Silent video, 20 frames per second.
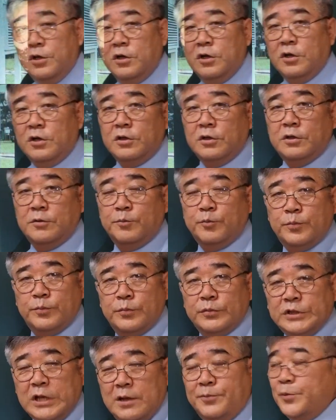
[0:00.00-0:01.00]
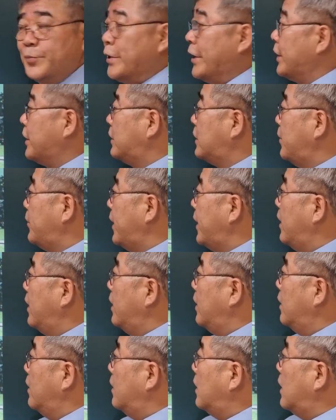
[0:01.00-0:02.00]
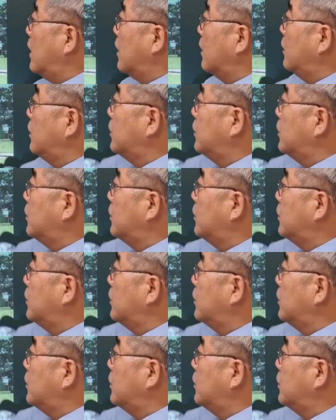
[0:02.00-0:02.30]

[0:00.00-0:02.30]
어, 살펴봤기 때문에, 어,